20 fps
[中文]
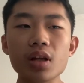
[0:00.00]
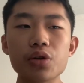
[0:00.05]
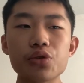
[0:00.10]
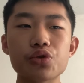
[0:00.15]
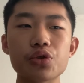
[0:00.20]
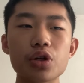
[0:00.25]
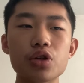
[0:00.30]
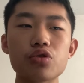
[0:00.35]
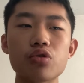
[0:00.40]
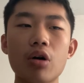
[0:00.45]

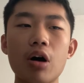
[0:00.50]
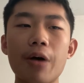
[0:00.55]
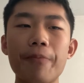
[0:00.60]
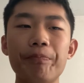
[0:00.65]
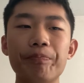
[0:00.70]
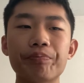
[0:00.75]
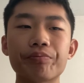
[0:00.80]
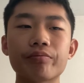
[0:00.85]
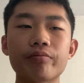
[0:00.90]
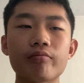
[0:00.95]
所以说，
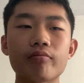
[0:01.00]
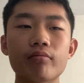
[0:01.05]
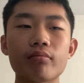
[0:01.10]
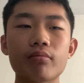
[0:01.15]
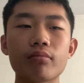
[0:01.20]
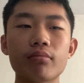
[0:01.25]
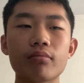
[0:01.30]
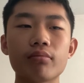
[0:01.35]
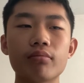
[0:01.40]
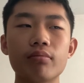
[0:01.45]

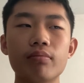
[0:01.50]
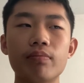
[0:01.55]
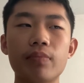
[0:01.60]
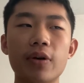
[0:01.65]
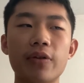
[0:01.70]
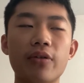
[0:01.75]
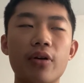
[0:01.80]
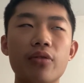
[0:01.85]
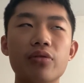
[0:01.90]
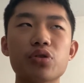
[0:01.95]

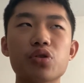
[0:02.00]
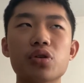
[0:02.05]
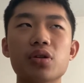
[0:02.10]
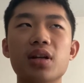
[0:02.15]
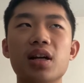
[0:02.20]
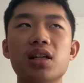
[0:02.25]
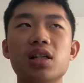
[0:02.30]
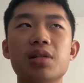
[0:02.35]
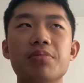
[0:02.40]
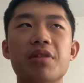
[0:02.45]
被夫妇做
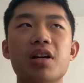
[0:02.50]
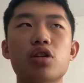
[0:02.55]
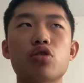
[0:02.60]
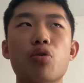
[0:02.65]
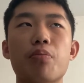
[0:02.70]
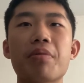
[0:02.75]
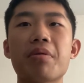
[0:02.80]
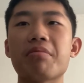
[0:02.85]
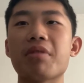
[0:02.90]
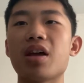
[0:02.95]
那个视频的时
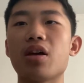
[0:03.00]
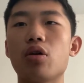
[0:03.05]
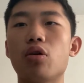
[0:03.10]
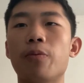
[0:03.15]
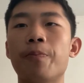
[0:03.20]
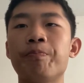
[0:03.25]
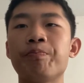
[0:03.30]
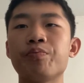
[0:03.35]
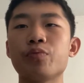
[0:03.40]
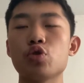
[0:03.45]
候，并没
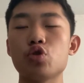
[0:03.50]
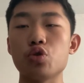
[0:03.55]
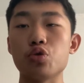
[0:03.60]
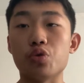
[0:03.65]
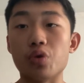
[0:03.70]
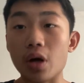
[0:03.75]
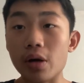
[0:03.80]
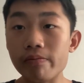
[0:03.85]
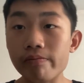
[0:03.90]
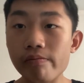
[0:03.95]
有拒
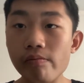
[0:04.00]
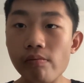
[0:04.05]
绝。